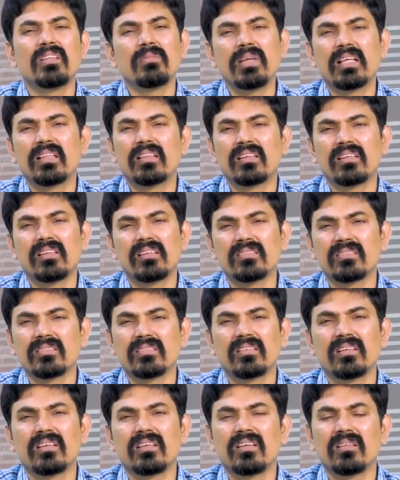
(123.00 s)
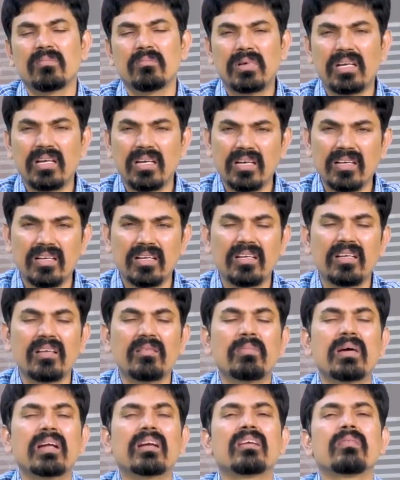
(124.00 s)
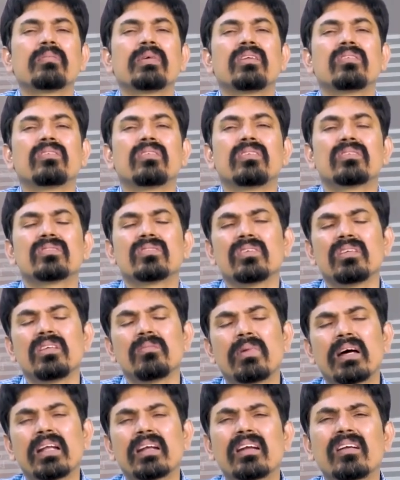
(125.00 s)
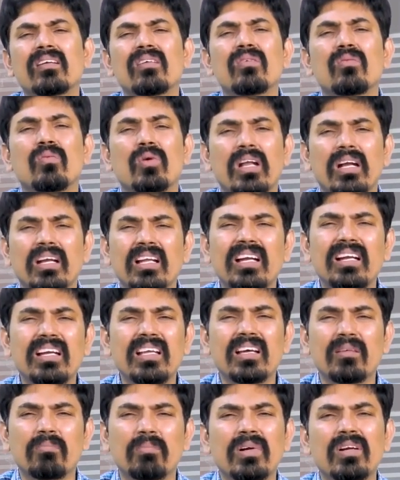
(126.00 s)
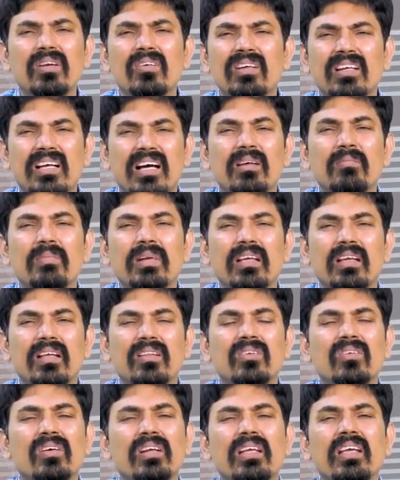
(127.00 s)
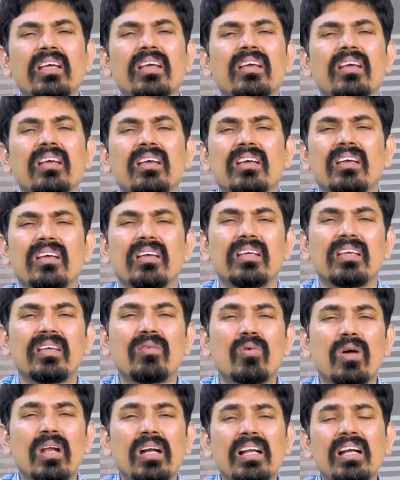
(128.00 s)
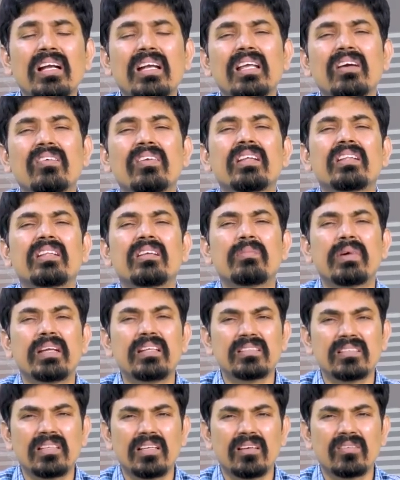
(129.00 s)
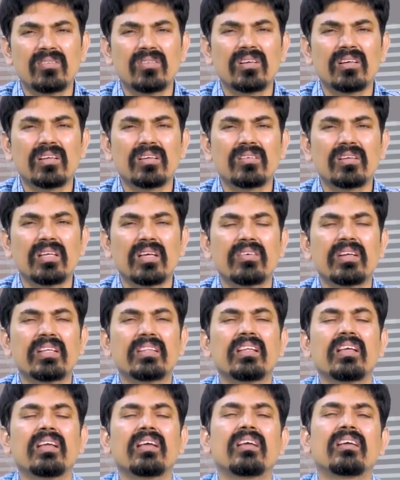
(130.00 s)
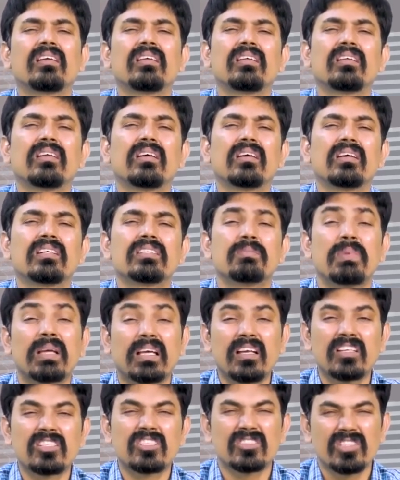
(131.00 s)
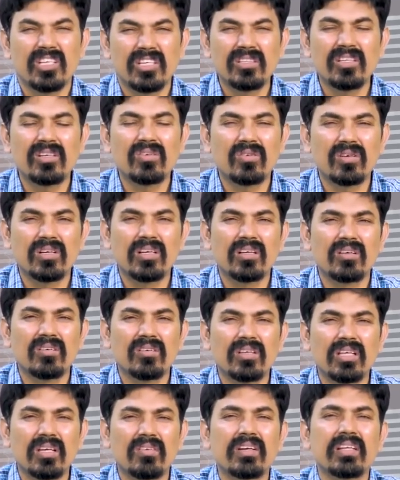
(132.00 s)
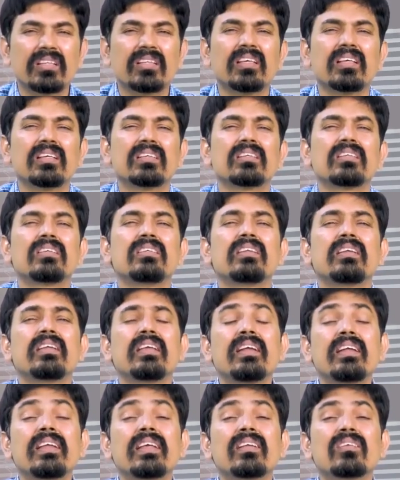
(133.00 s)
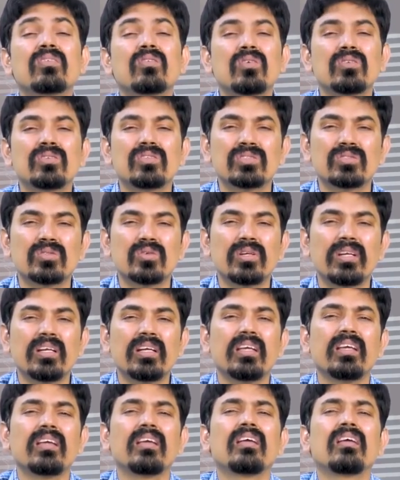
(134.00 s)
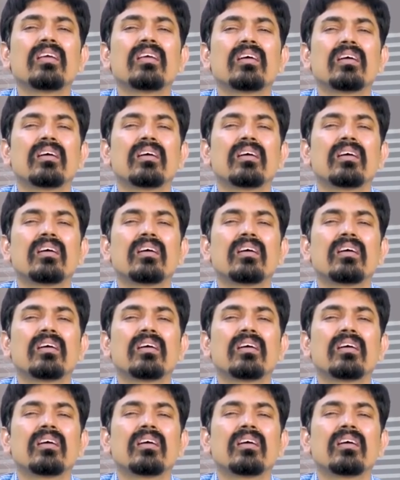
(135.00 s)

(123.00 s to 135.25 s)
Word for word: ఏం జరిగింది మీ అందరూ తెలుసు మళ్ళీ వెంటనే మార్కెట్ పెరుగుతుంది సో ఈ మార్కెట్లో వాలటైలిటీ అప్ అండ్ డౌన్ కామనే అందుకని ఈ వాలటైలిటీ ఎవరైతే భరించలేరు అనుకుంటున్నారో ఎవరైతే స్పెక్యులేషన్ చేయొద్దనుకుంటున్నారు ఎవరైతే ఇండియన్ గ్రోత్ స్టోరీని